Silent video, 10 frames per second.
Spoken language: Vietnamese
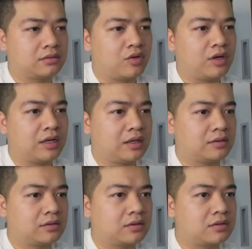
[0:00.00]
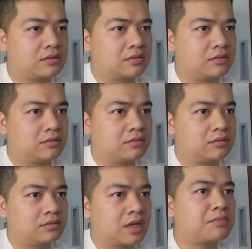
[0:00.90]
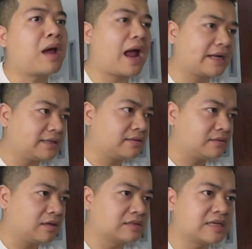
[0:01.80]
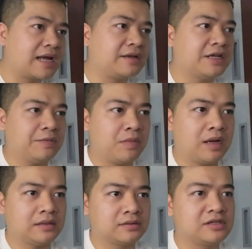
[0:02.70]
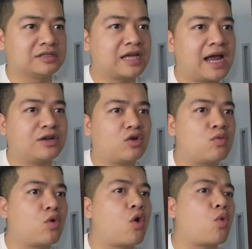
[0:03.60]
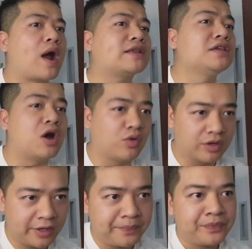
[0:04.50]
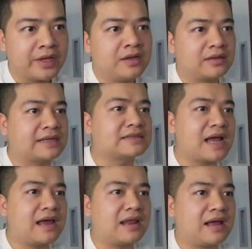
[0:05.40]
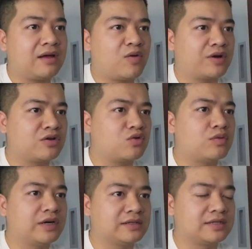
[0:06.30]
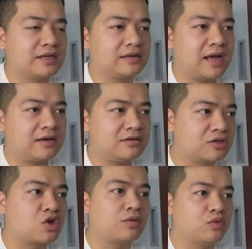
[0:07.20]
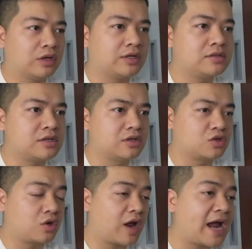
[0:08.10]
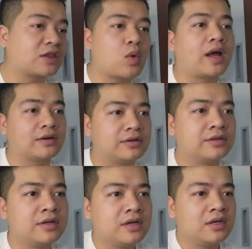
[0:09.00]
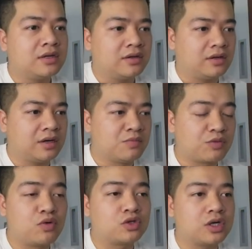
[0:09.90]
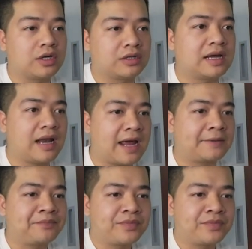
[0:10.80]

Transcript: gọi là thất bại, thời gian để mà sửa sai nó không có quá nhiều nữa. Thành ra là Hoàng Đức cùng người đại diện đang lựa chọn một cái sự lựa chọn an toàn hơn ở một môi trường như Thái Lan.